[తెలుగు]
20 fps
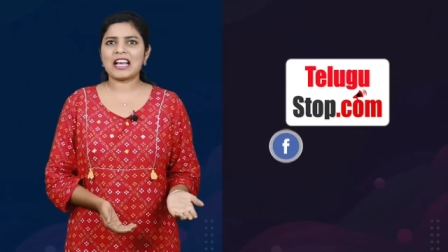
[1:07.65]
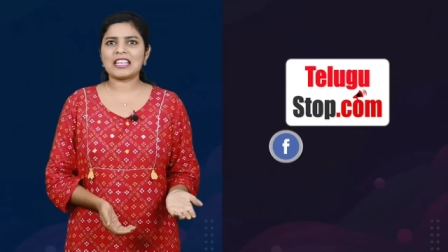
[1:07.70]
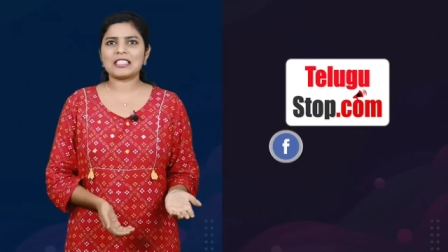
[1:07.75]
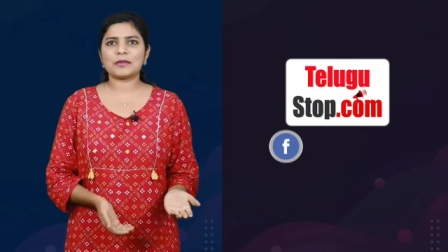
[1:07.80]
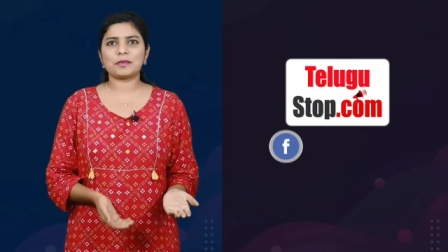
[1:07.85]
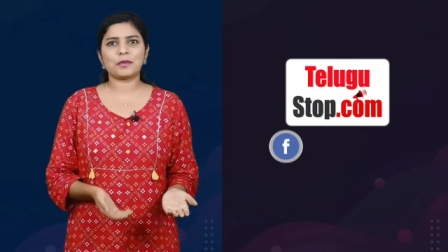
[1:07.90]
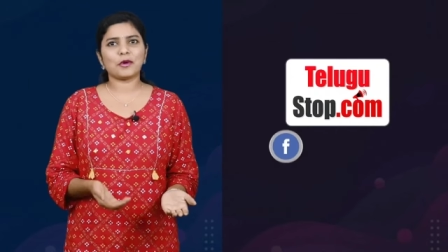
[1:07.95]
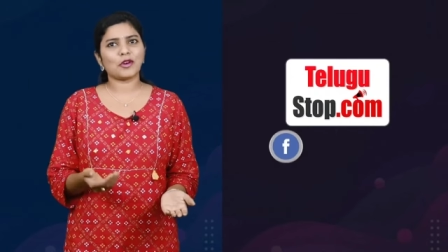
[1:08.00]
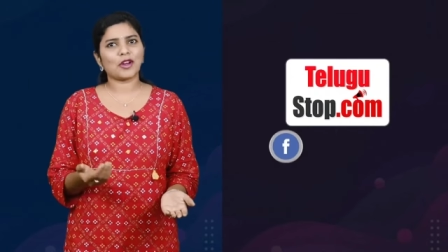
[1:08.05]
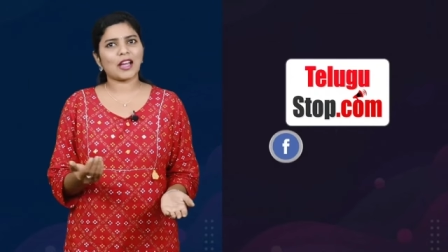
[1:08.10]

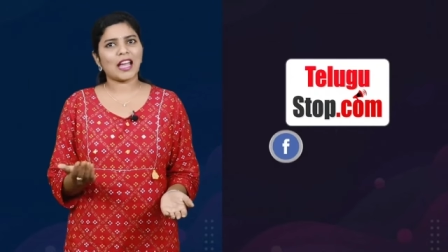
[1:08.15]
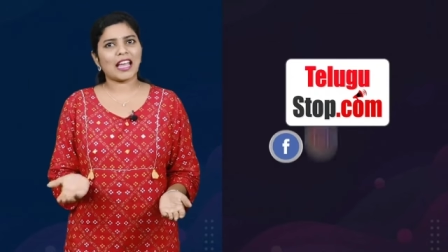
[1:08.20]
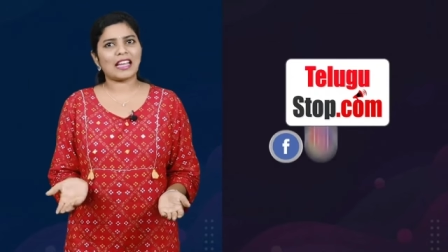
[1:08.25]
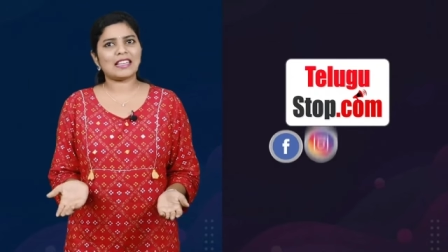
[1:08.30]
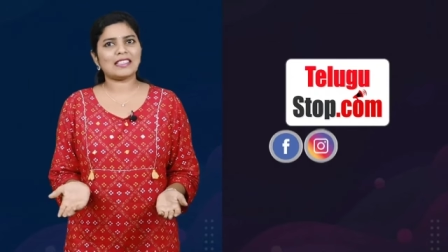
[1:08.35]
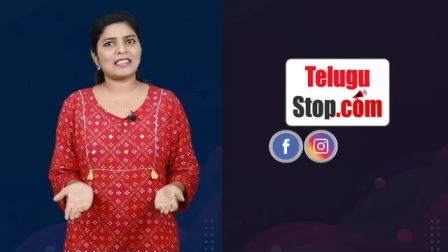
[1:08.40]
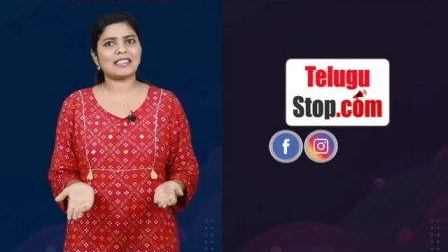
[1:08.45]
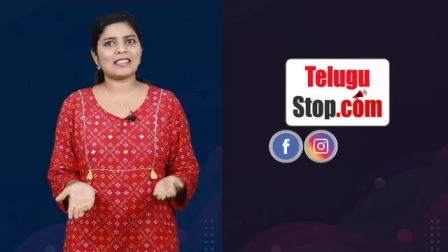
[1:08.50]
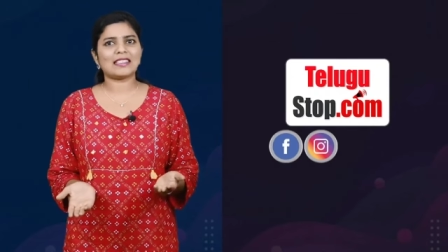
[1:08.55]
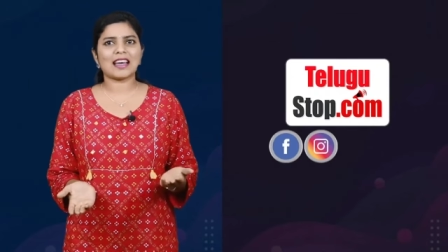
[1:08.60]
ఫేస్బుక్
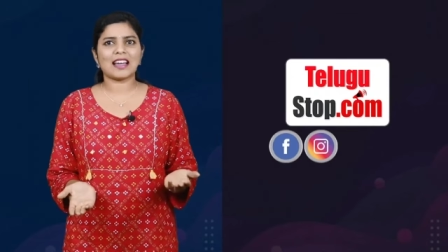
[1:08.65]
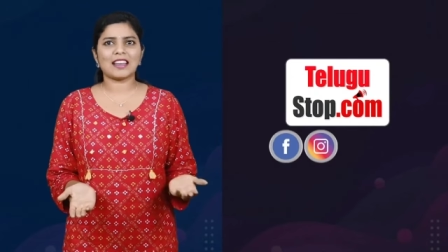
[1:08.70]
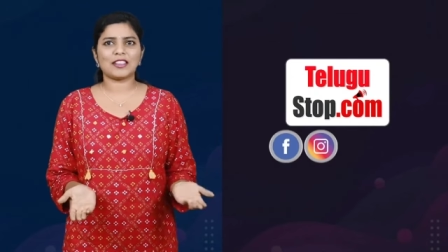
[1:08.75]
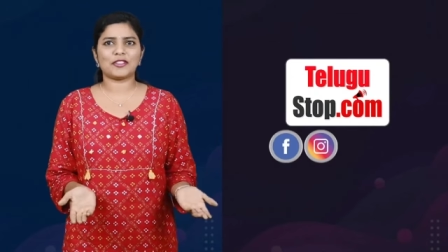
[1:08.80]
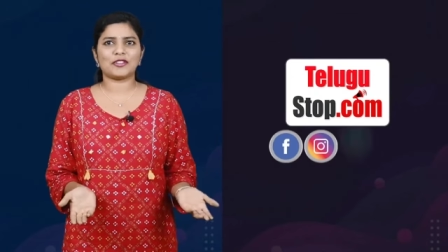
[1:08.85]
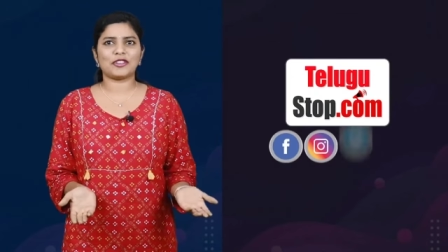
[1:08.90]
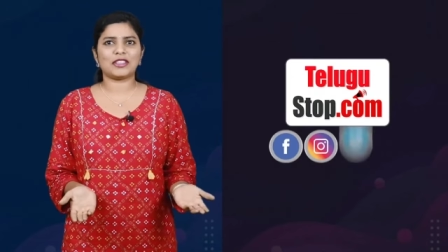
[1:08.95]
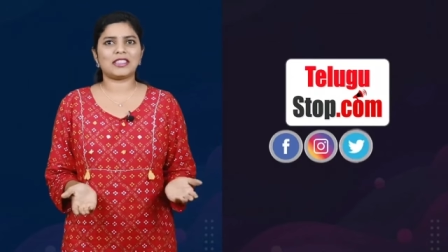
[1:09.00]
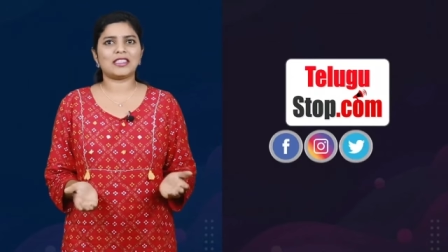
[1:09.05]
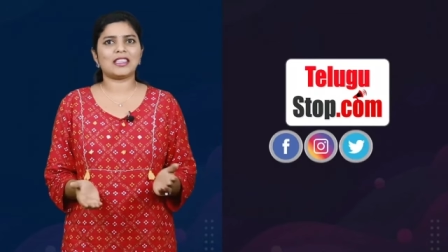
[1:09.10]

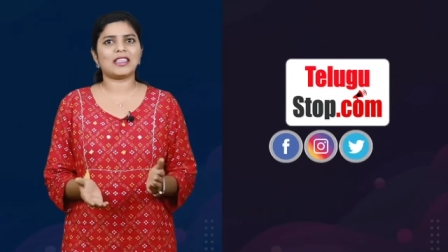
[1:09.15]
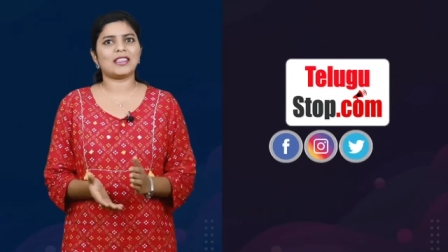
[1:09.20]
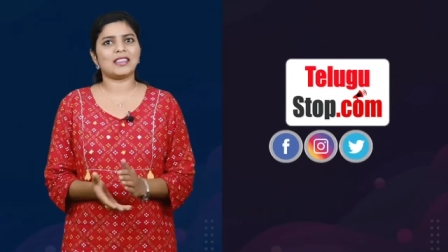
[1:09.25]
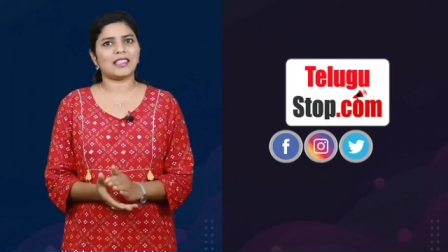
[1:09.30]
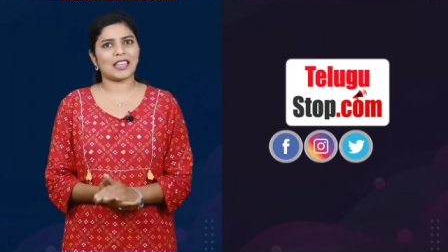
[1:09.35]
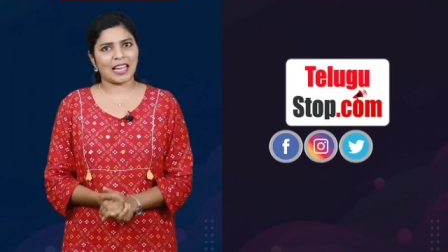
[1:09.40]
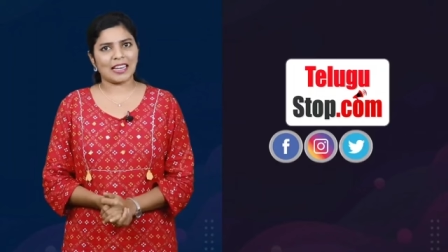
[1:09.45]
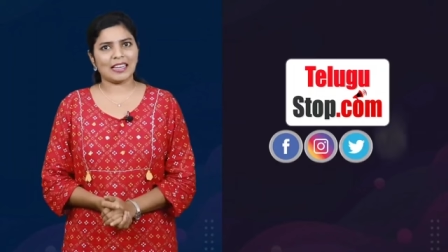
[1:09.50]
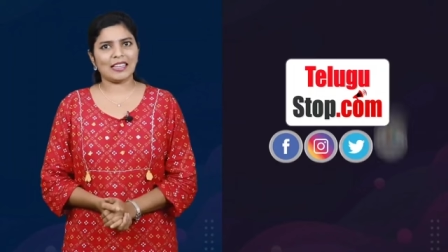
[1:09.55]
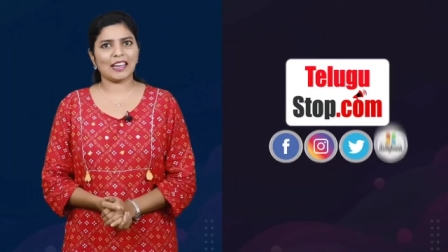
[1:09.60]
ఇన్స్టా
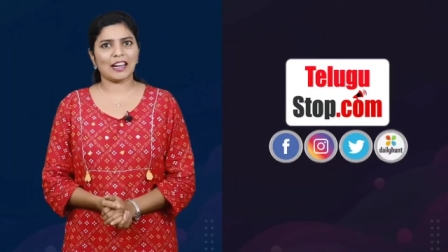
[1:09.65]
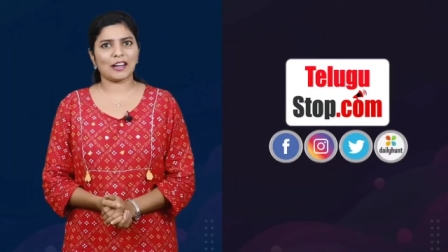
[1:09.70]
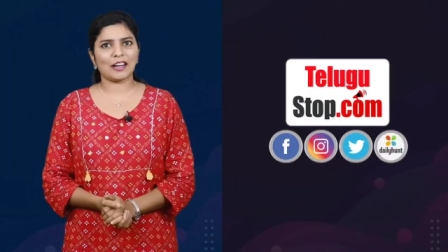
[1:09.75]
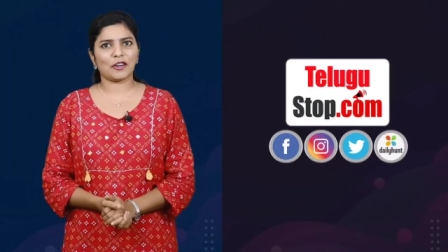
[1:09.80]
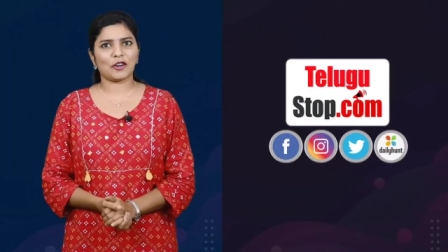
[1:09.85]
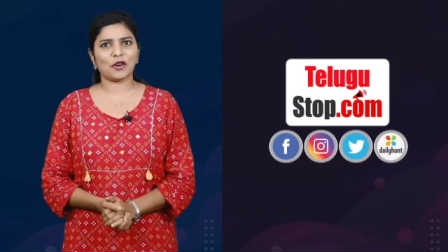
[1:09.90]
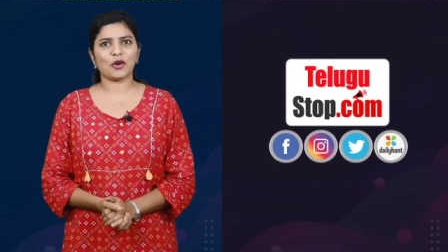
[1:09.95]
ట్విట్టర్ డైలీ